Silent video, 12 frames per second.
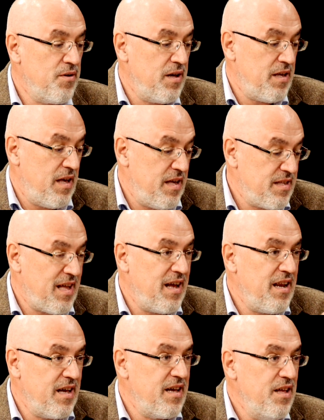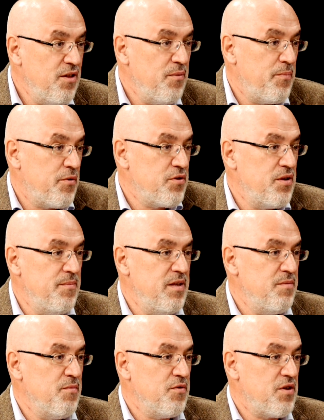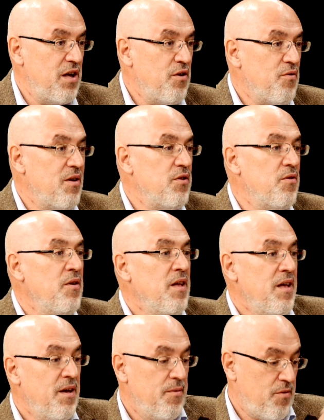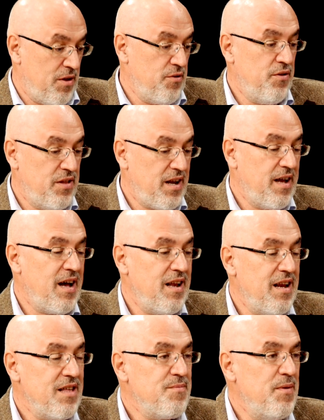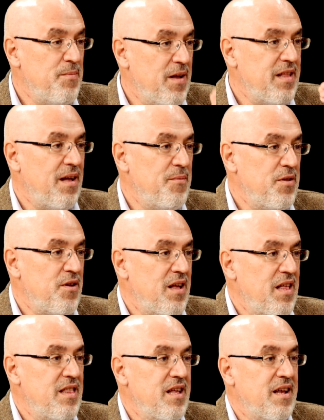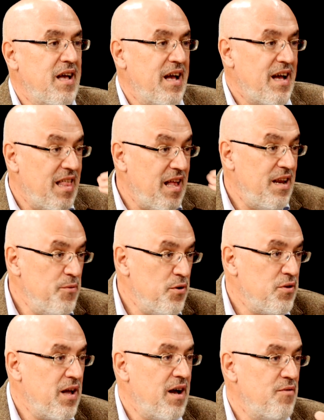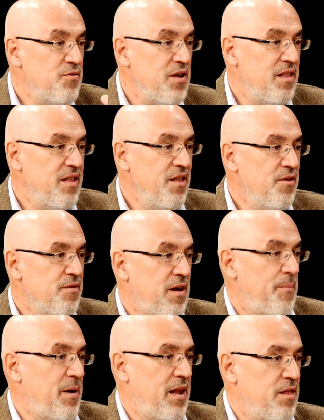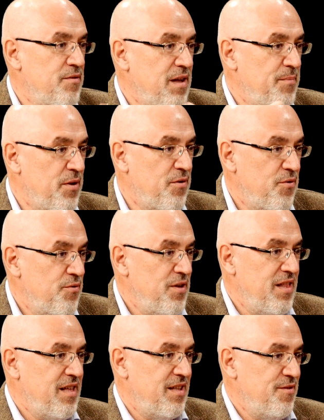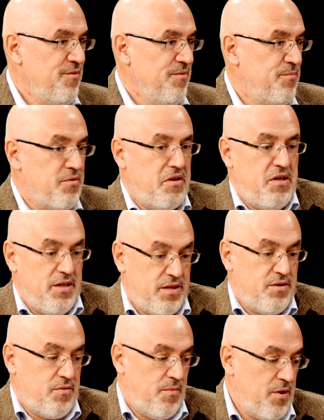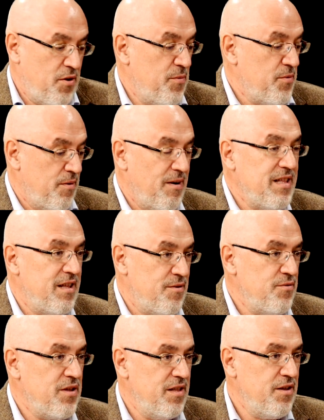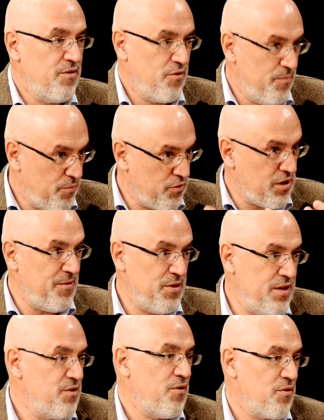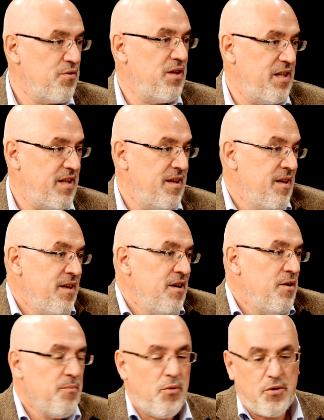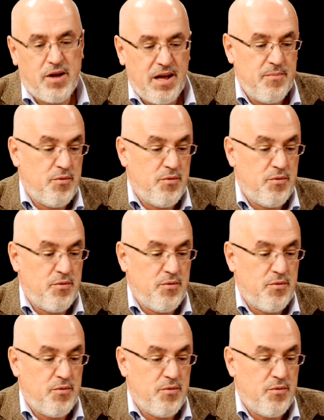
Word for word: eh, está elegido por sí mismo. O sea, yo cuando, cuando entré en Kailas mi planteamiento era decir que cada libro tenga un sentido, que parece mm. una perogrullada, ¿no? Porque dices, hombre, ¿cómo no va a tener un sentido? Mm. No, pues a veces no lo tiene. ¿Por qué?